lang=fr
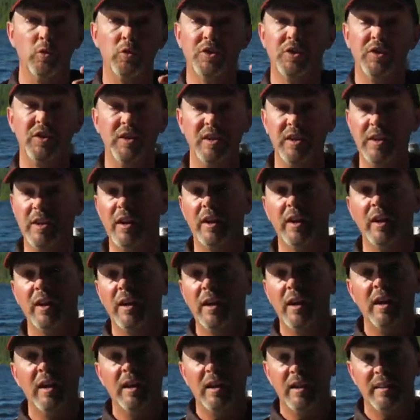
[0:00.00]
aussi
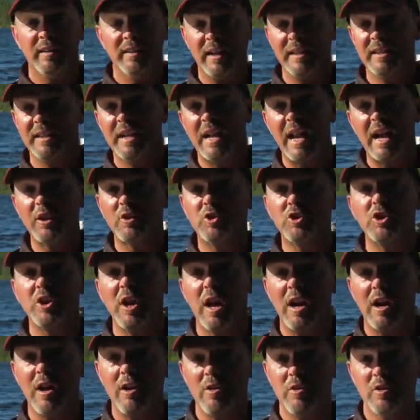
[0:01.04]
dans des lacs du
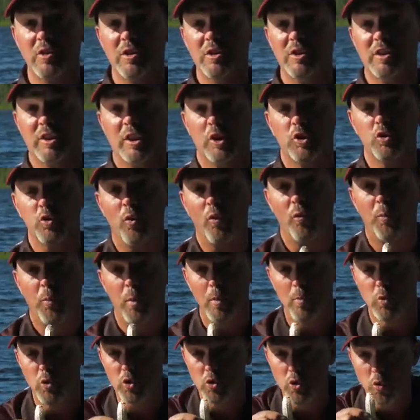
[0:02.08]
Nord qui ne se réchauffent
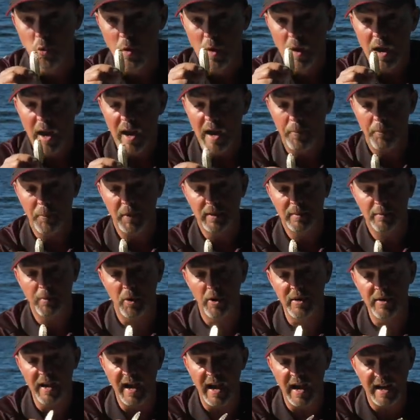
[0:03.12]
pas beaucoup, elle peut être
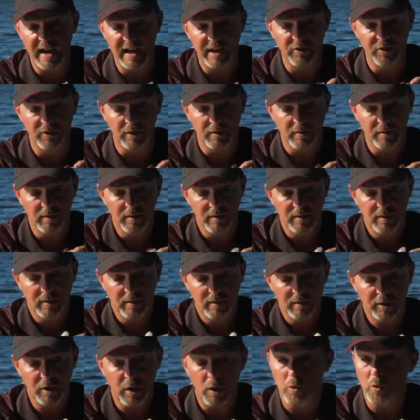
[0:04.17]
bonne à l'année.
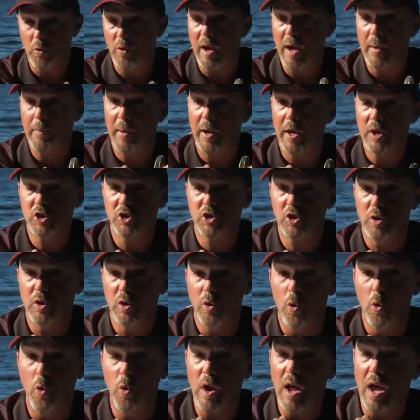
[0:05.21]
Donc, on la pêche
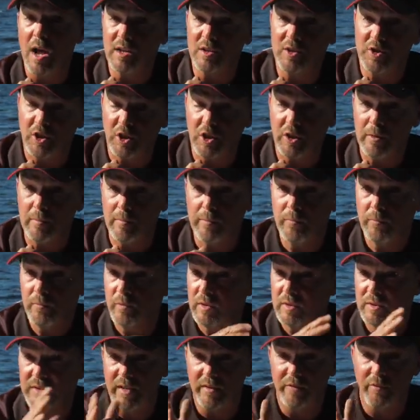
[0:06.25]
au lancer.
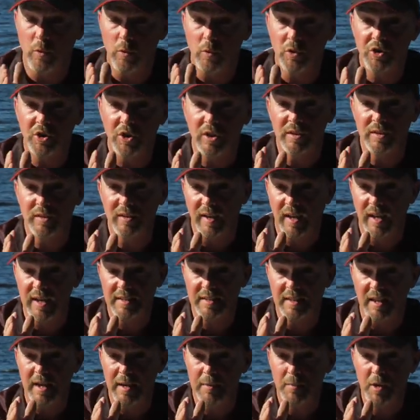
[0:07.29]
Ça fonctionne très,
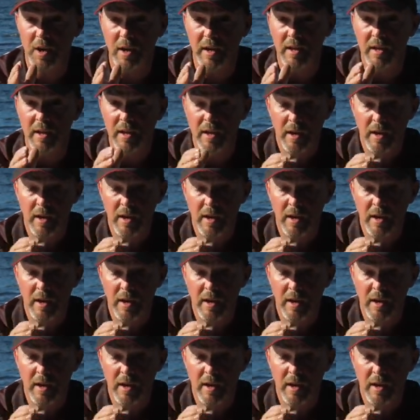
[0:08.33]
très bien.